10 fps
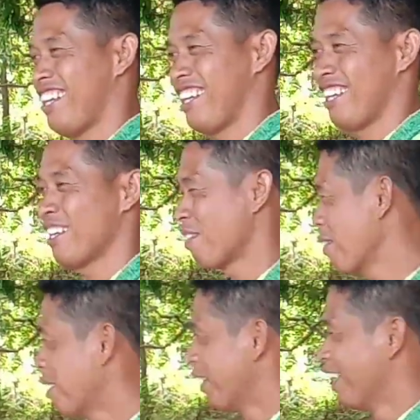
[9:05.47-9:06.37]
Yan po.
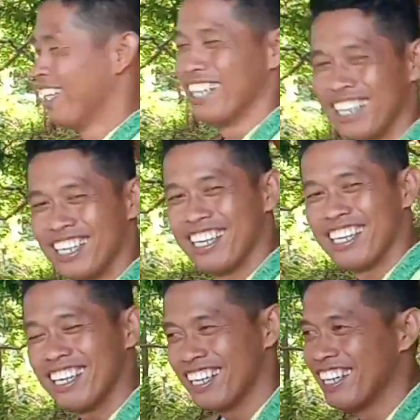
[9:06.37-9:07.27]
Yan
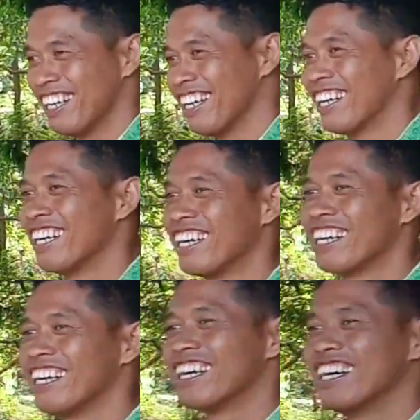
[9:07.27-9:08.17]
po si Tangay Rande.